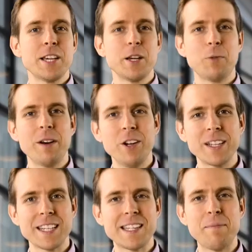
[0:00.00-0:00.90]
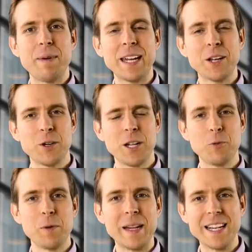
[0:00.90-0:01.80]
C'era una volta San Marino nel
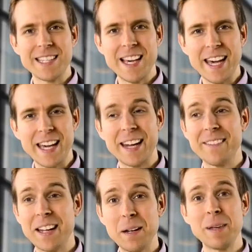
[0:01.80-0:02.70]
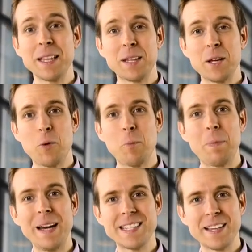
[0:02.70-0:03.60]
2006, era veramente un
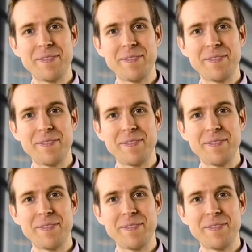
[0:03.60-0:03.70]
paese